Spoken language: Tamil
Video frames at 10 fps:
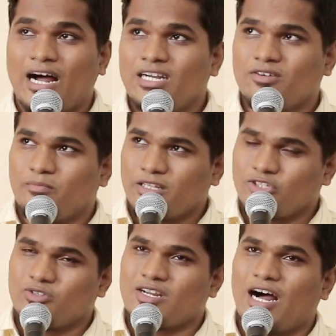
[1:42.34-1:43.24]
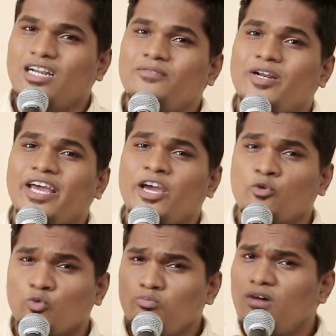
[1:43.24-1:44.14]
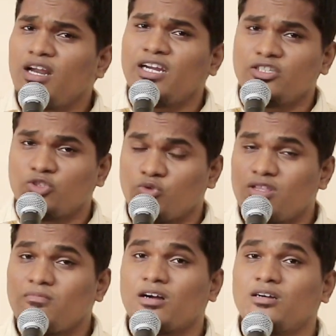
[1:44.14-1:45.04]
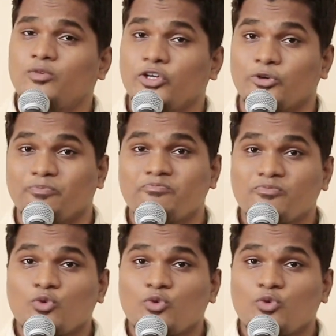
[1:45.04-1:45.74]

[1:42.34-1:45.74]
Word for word: ஆண்டவர் பார்த்து சொல்றான் ஆண்டவரே உம்மால் என்னை சுத்தமாக்க முடியும்